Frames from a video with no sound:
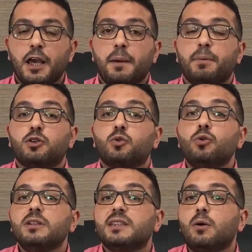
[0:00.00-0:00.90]

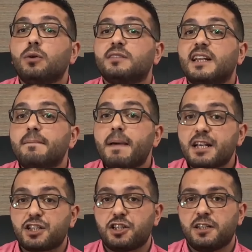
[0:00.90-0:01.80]
بتكون دورة
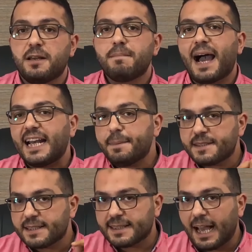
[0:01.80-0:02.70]
المشي مع لبس
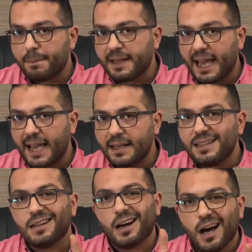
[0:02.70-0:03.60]
الكعب
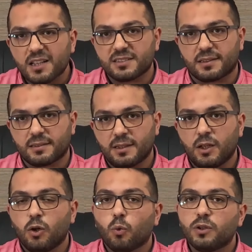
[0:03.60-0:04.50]
العالي أقصر
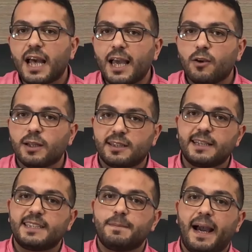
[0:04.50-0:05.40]
وده
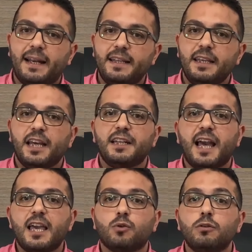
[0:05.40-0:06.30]
هيترتب عليه ان
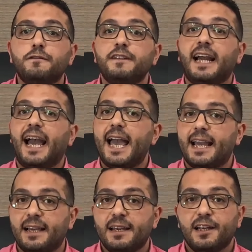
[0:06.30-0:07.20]
هيكون في
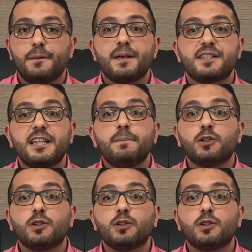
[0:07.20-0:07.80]
حاجه لمزيد من